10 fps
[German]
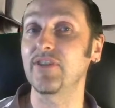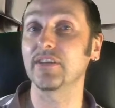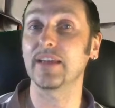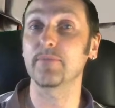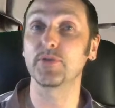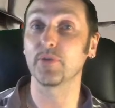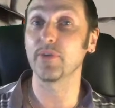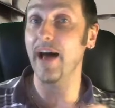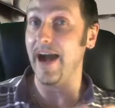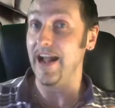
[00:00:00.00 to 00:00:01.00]
wie er denn mit so
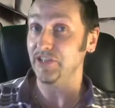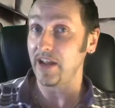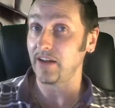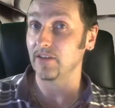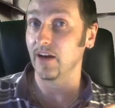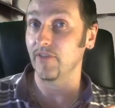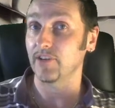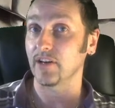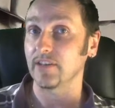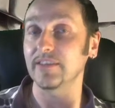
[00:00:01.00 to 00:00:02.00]
einer
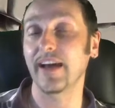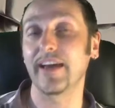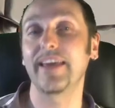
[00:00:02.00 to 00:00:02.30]
Einsteiger-Grafikkarte der